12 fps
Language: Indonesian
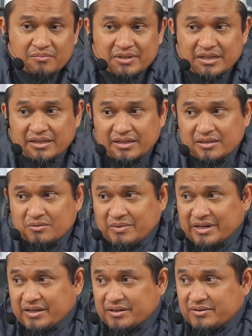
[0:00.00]
Misalnya ada
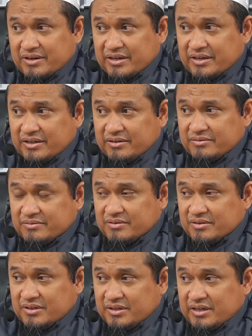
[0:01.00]
sebagian orang ya,
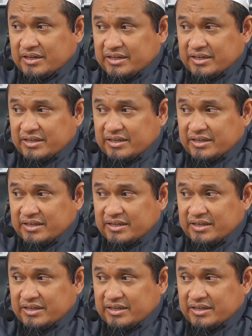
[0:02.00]
ada